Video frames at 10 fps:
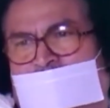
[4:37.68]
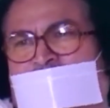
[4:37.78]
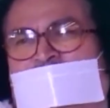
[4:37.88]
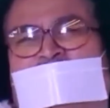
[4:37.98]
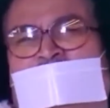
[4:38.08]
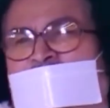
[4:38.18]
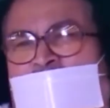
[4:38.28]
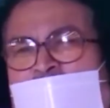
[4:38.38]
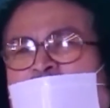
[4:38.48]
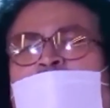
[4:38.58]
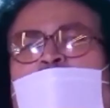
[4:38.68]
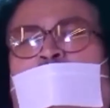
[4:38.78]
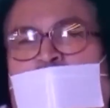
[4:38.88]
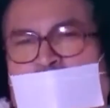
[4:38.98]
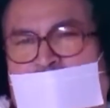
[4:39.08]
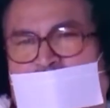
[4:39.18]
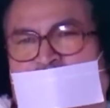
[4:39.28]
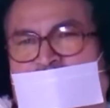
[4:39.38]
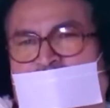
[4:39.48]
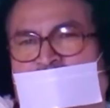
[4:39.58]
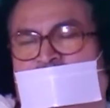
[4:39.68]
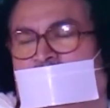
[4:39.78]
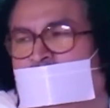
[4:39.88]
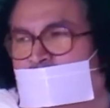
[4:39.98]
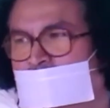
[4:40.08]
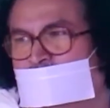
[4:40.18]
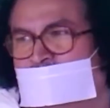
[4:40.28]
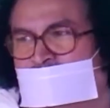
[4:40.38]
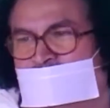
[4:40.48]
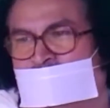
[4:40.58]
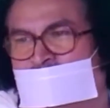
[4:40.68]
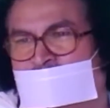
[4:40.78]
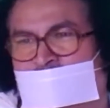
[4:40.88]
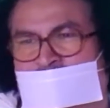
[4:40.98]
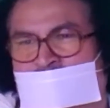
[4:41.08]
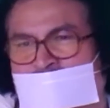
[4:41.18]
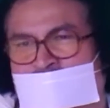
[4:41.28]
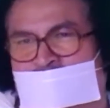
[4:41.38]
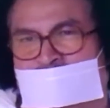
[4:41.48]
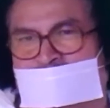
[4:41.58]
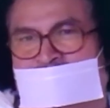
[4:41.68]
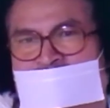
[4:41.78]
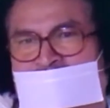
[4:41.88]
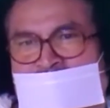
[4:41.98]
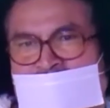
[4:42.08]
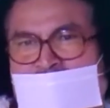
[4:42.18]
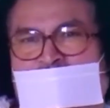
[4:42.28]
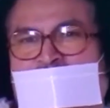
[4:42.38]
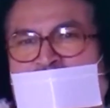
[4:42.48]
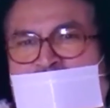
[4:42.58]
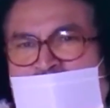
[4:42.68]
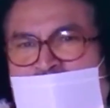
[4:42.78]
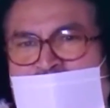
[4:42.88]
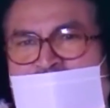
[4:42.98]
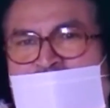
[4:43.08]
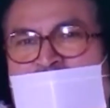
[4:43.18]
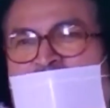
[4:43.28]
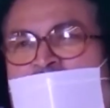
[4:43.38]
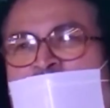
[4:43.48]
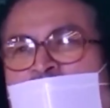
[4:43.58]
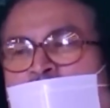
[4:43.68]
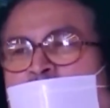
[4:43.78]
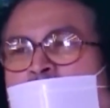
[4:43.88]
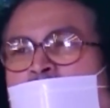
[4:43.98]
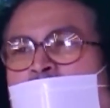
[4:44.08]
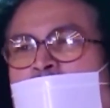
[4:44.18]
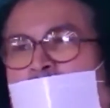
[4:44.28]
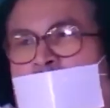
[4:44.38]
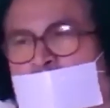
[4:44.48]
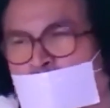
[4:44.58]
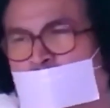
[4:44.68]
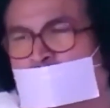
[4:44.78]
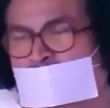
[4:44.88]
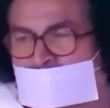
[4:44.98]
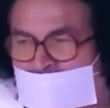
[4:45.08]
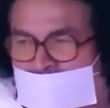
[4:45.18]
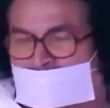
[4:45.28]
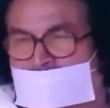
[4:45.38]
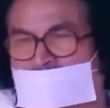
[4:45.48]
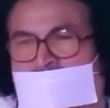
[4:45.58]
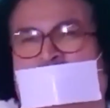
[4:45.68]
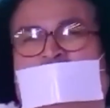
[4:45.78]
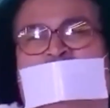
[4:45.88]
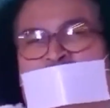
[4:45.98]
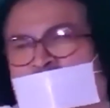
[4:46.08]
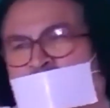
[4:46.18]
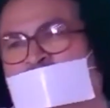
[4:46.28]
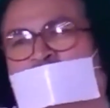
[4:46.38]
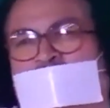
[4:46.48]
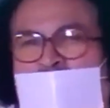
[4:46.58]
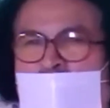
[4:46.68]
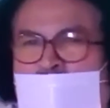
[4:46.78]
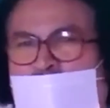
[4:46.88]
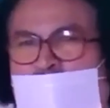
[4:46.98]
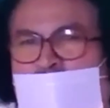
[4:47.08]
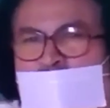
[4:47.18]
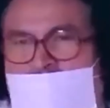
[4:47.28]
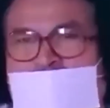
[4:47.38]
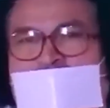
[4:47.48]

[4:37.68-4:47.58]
आजकल ये अब कम हो गया है ये जब से ये व्हाट्सएप कार आया है ना मामला अब तो मेट्रो में क्या सड़क पार करते वक्त भी जो है आदमी